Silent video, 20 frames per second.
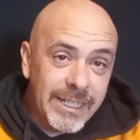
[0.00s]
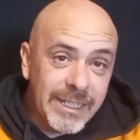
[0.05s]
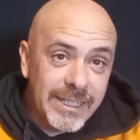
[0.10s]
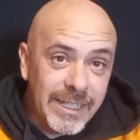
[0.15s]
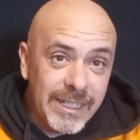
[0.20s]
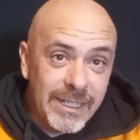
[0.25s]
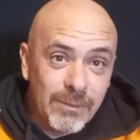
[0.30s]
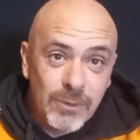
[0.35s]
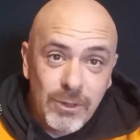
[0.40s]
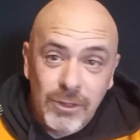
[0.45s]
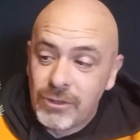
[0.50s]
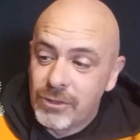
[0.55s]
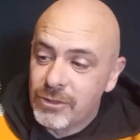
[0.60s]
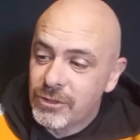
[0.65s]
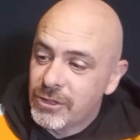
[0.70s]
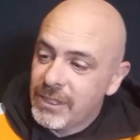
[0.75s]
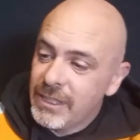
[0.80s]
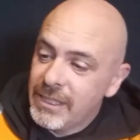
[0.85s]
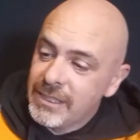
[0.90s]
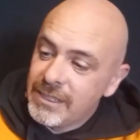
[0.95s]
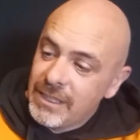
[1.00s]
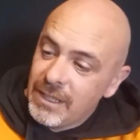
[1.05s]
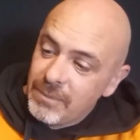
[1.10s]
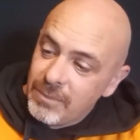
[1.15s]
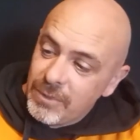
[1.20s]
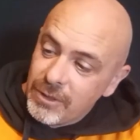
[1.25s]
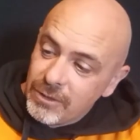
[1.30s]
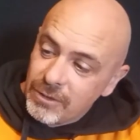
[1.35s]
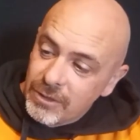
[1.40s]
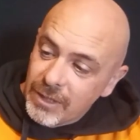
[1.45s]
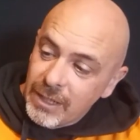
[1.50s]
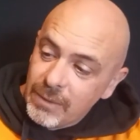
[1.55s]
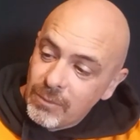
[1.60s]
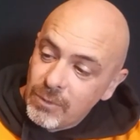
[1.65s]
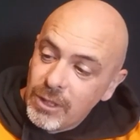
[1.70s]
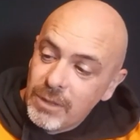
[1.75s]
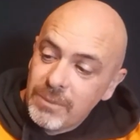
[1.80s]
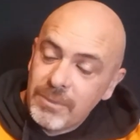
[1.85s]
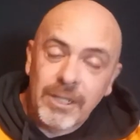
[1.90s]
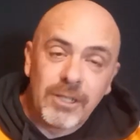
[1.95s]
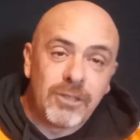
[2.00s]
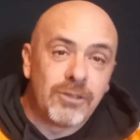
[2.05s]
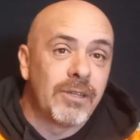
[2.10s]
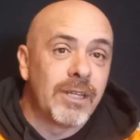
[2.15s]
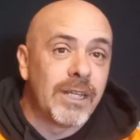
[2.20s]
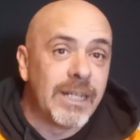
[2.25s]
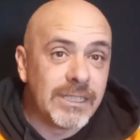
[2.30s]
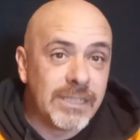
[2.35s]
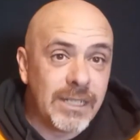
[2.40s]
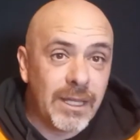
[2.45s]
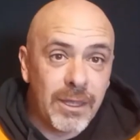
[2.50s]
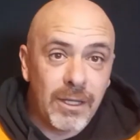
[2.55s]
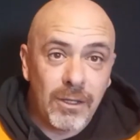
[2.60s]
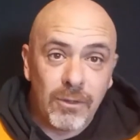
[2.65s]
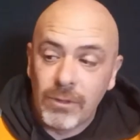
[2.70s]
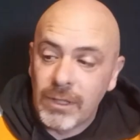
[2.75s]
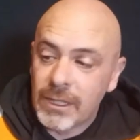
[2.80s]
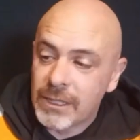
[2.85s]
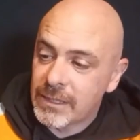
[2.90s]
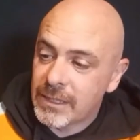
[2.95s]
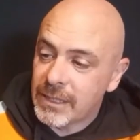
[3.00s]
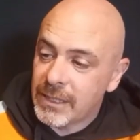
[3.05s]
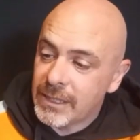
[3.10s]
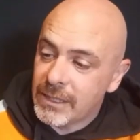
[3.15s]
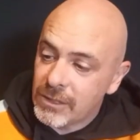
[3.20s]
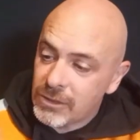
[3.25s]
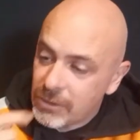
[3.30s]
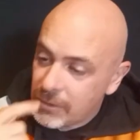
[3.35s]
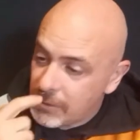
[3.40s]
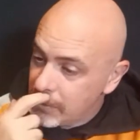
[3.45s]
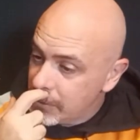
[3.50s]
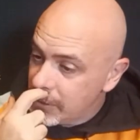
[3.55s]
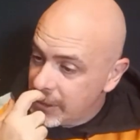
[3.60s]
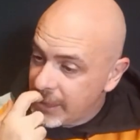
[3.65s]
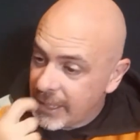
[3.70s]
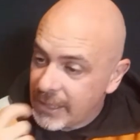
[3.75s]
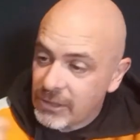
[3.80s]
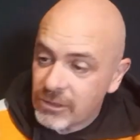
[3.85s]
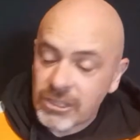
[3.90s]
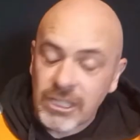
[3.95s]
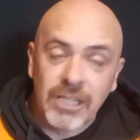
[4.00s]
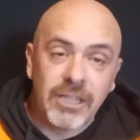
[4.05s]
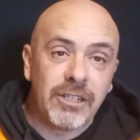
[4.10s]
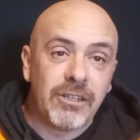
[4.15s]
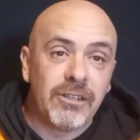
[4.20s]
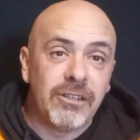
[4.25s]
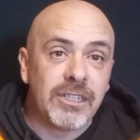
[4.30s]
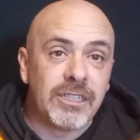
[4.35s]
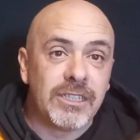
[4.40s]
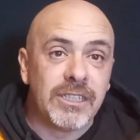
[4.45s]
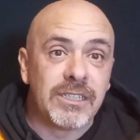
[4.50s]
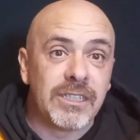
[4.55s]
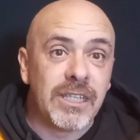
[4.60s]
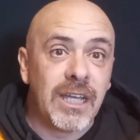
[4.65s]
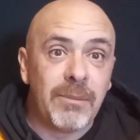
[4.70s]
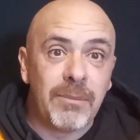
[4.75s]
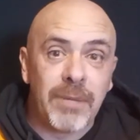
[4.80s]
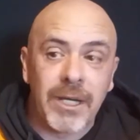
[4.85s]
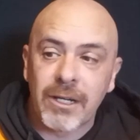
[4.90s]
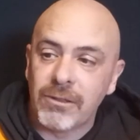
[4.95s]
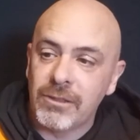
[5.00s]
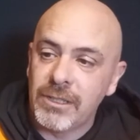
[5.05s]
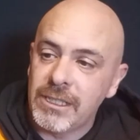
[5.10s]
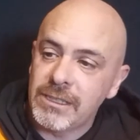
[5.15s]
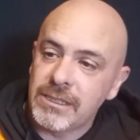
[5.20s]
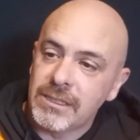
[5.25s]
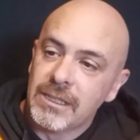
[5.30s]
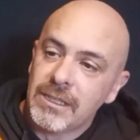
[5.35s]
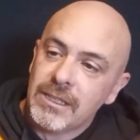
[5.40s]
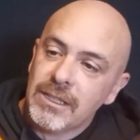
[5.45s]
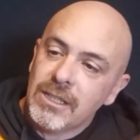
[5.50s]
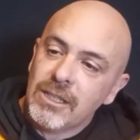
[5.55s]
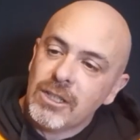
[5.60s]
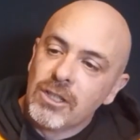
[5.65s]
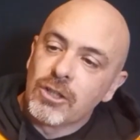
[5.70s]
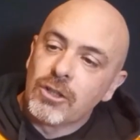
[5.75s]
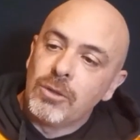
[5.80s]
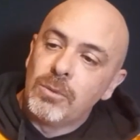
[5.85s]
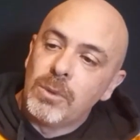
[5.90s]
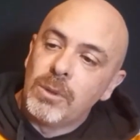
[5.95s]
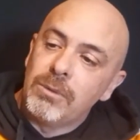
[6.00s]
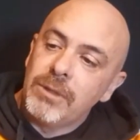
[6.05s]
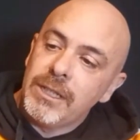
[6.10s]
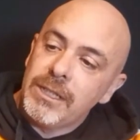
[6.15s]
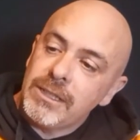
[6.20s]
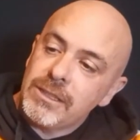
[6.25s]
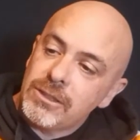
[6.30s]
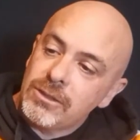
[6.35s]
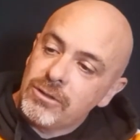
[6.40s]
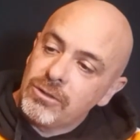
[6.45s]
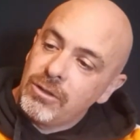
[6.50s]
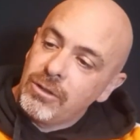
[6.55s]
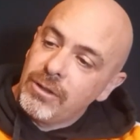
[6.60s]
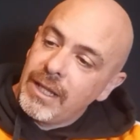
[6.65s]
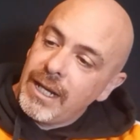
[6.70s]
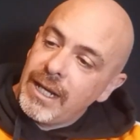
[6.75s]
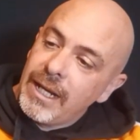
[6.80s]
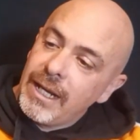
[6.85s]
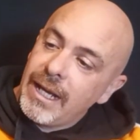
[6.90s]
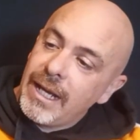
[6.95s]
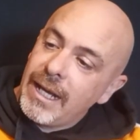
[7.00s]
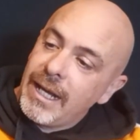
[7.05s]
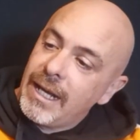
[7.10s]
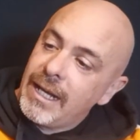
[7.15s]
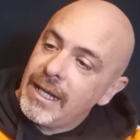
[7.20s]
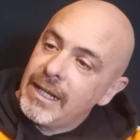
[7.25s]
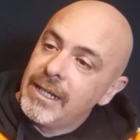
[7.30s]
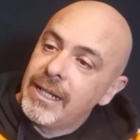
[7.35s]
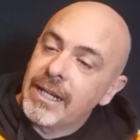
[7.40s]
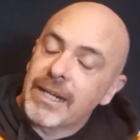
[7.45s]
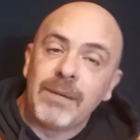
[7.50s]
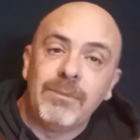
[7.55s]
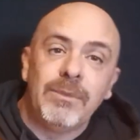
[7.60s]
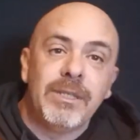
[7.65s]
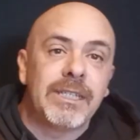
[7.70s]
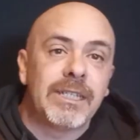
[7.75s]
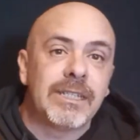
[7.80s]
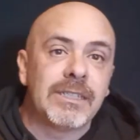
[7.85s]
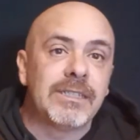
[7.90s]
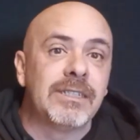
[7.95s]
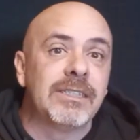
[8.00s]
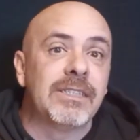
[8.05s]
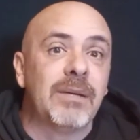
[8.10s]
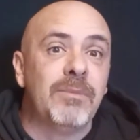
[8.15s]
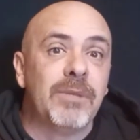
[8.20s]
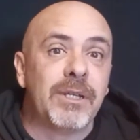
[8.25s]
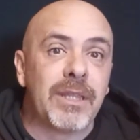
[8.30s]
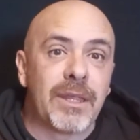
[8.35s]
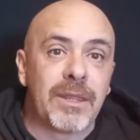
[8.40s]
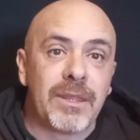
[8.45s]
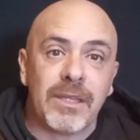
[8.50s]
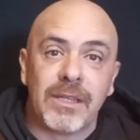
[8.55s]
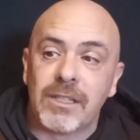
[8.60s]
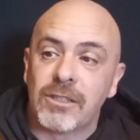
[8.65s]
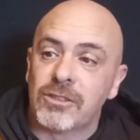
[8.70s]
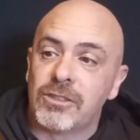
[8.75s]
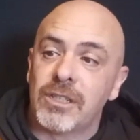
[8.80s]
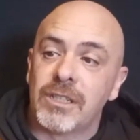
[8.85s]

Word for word: que tenemos este pino, que le hemos limpiado todas las acículas que son de años anteriores y estaban marrones, como veis, todas las ramitas están verdecitas.